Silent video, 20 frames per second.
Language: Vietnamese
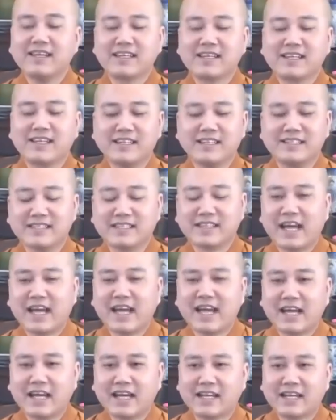khi người
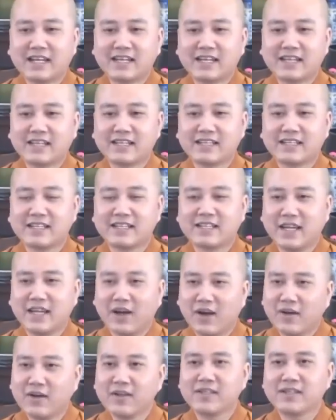ta
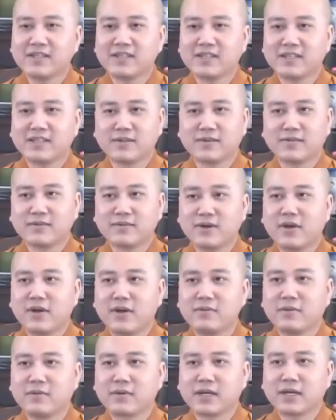nói thì cũng
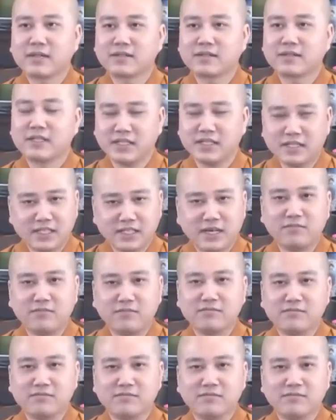nói một cách trịnh
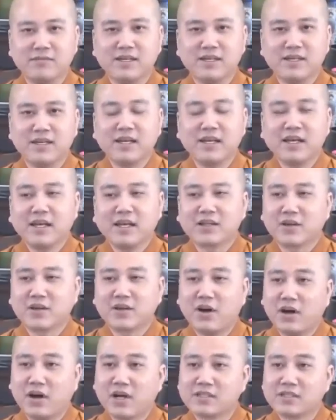trọng
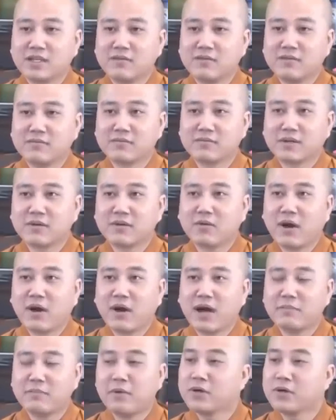còn ở trong cái
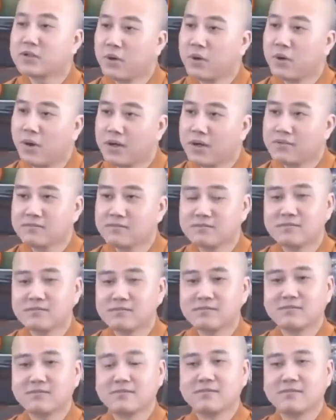khoa bói toán
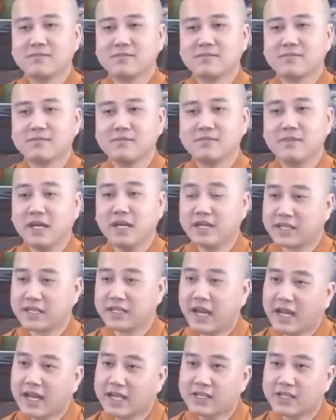
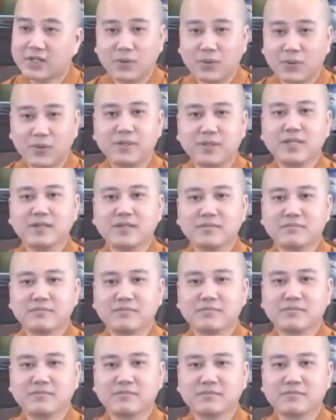về các cái tuổi á,
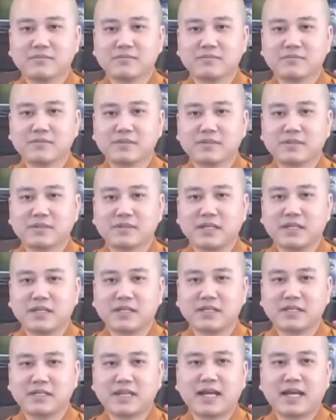
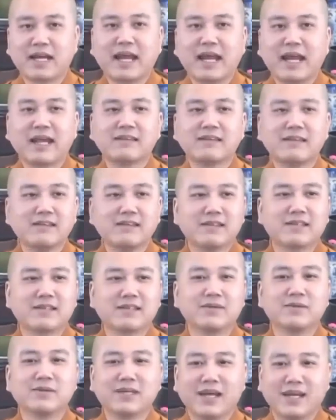thì người ta ngán nhất
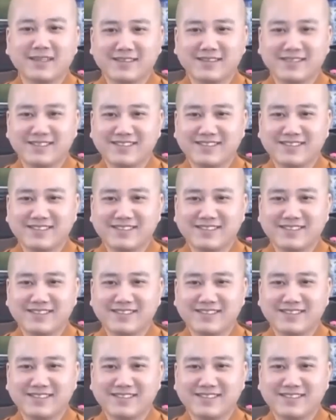là tuổi dần